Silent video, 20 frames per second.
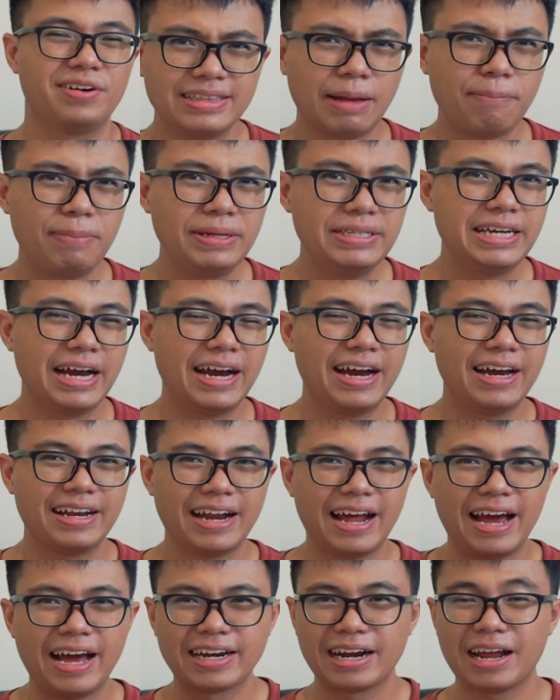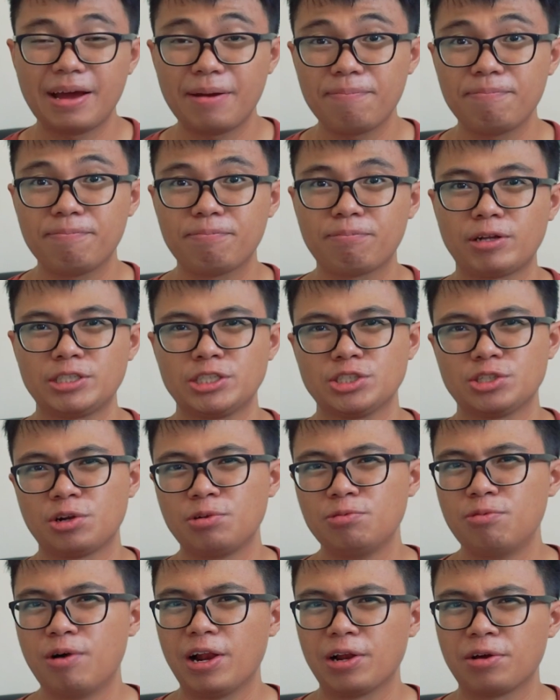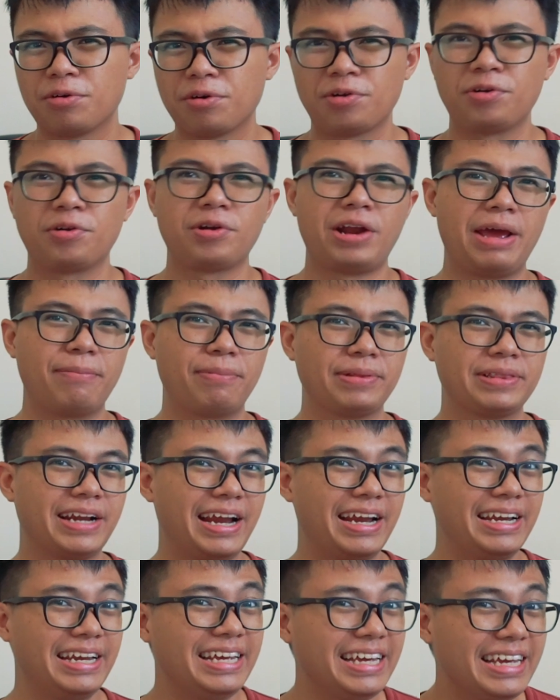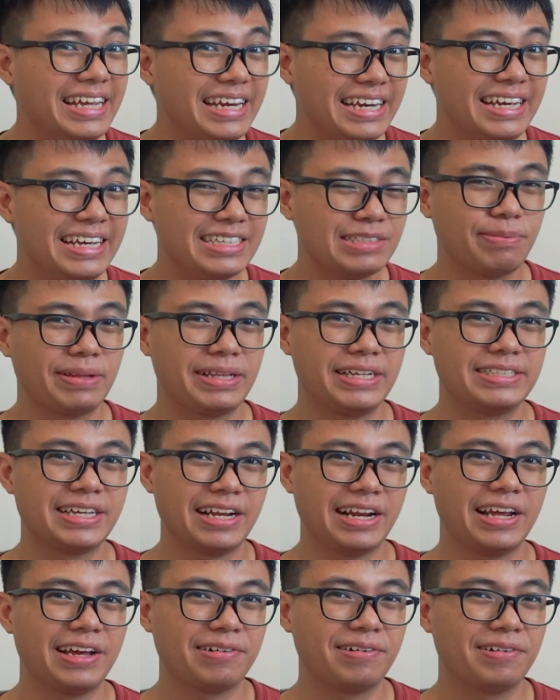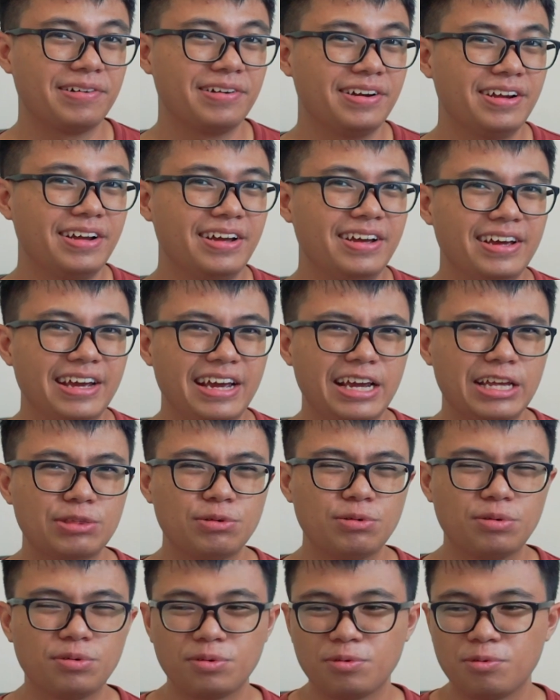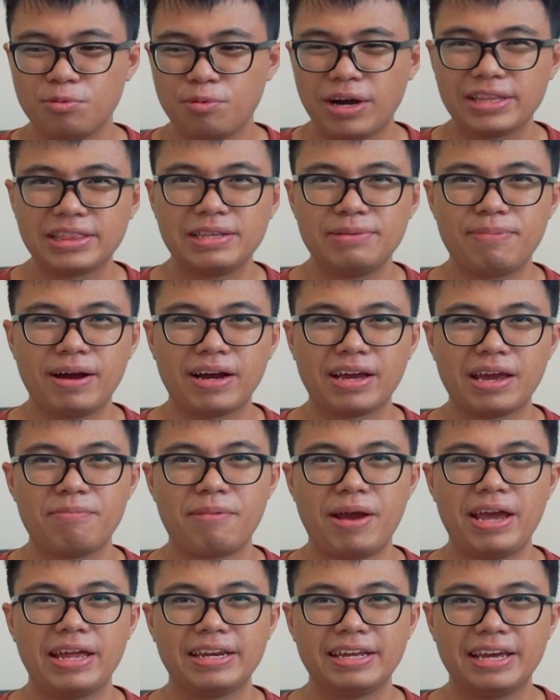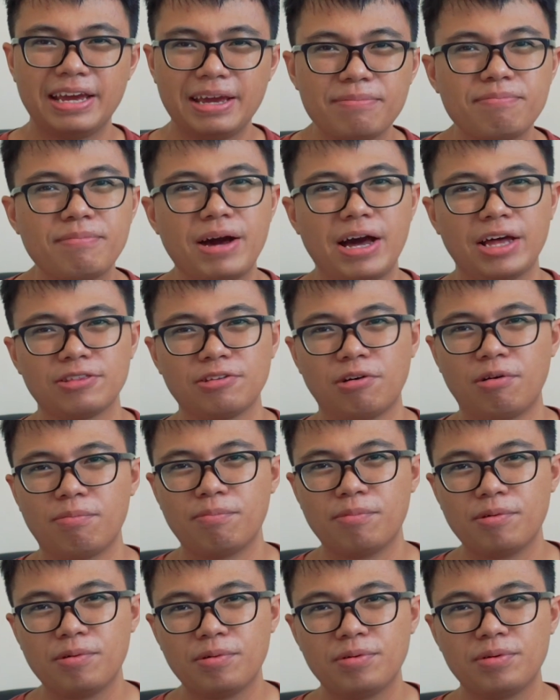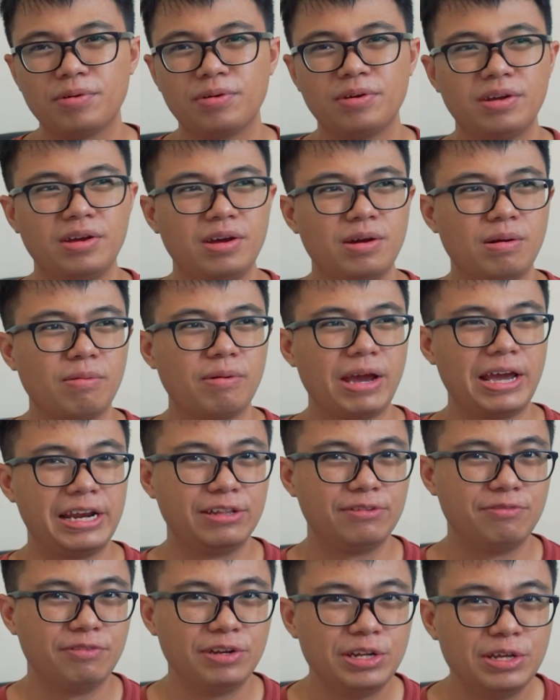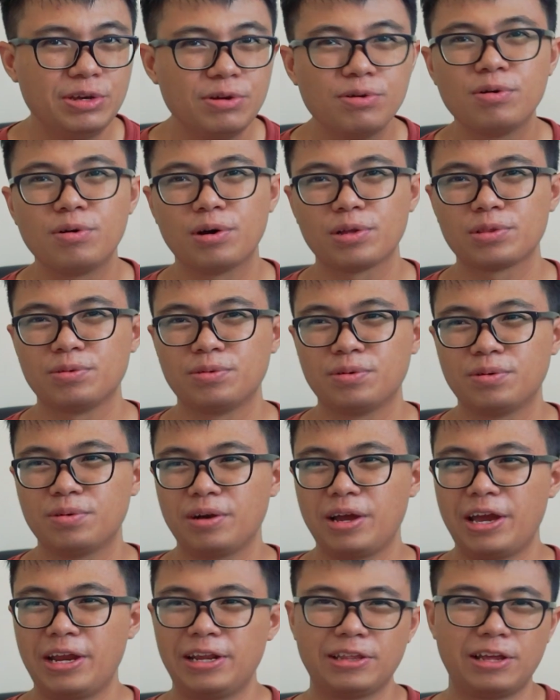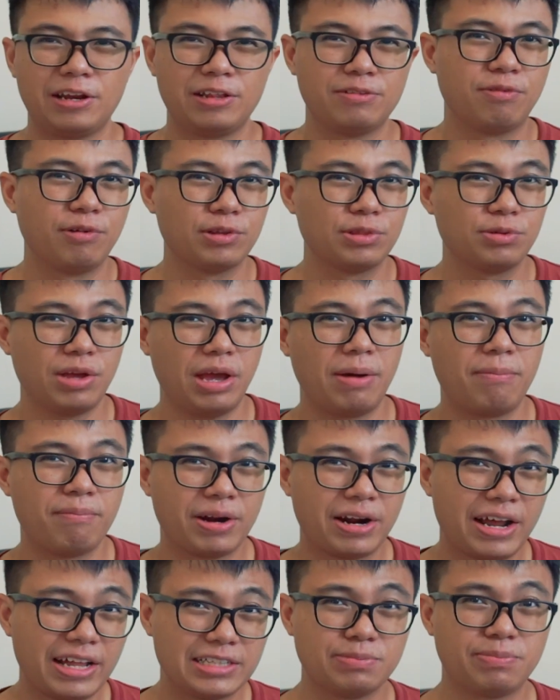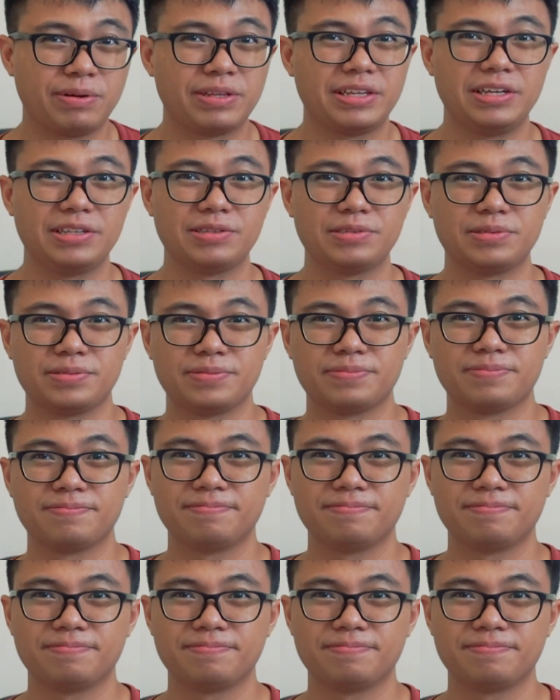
Tapi jangan harap prosesor dual core non hyperthreading ini seperti Celeron itu kuat dipakai main game ataupun edit video atau edit-edit foto yang berat seperti itu.